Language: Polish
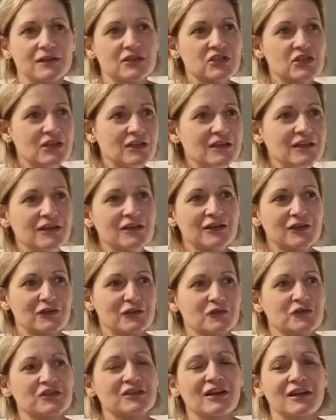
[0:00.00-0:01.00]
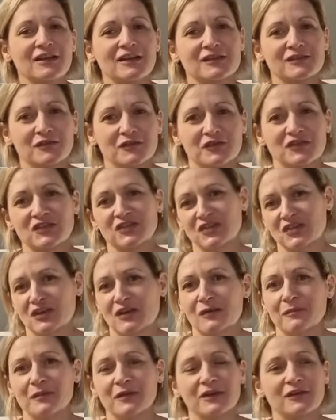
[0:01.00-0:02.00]
Jeżeli ktoś daje coś z
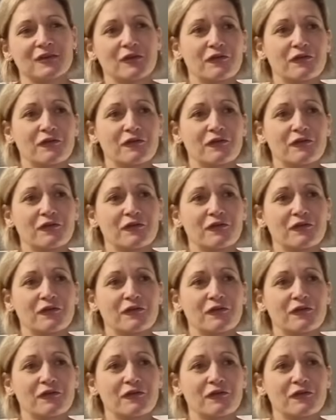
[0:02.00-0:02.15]
siebie,